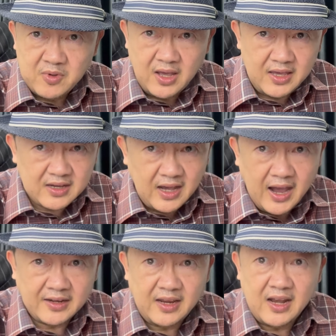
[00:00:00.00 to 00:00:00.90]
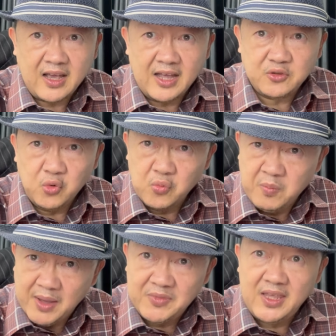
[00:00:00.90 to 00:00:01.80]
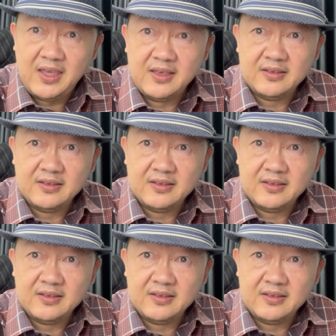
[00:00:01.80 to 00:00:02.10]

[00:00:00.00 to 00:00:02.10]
ให้ขายในราคาถูกแบบนี้